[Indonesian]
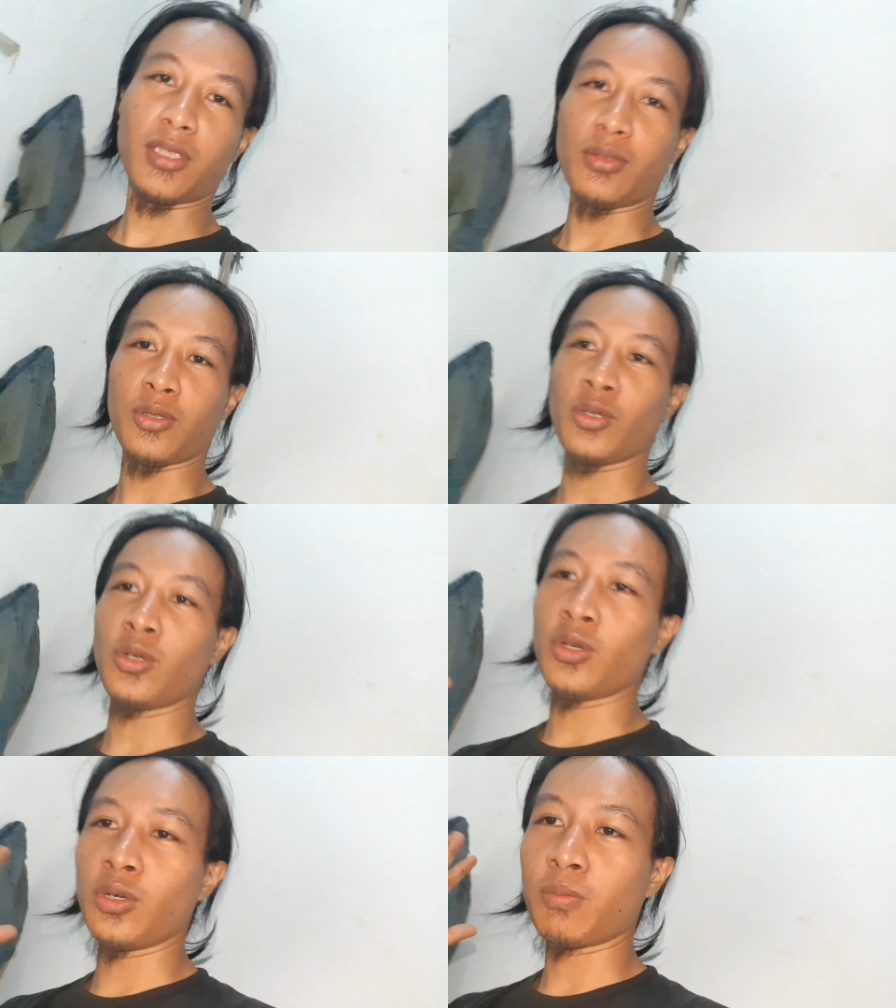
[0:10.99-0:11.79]
wis
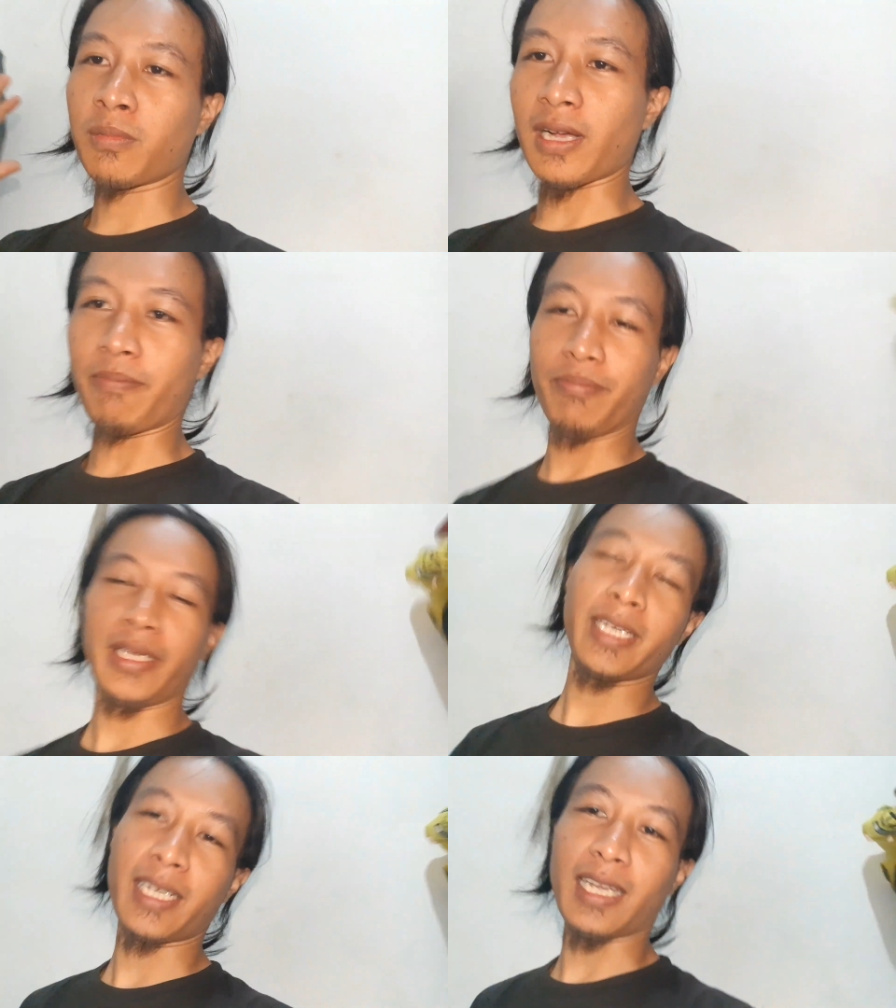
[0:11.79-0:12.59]
nutup
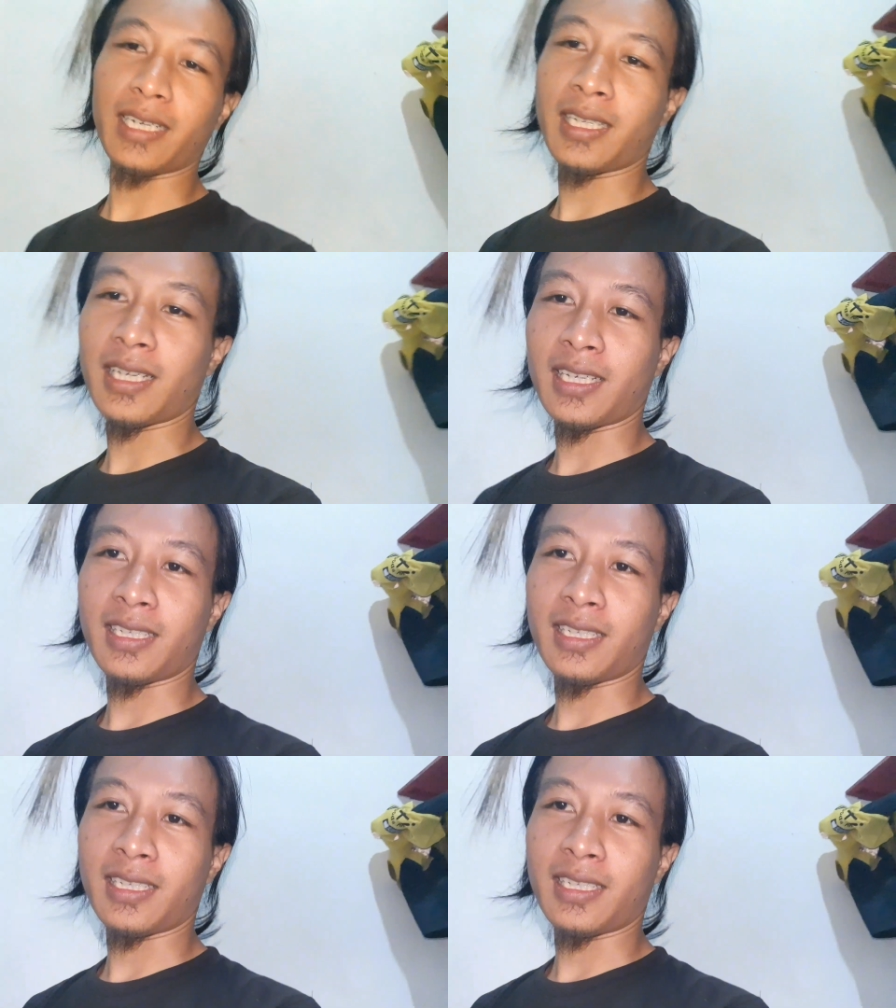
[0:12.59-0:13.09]
kafe kari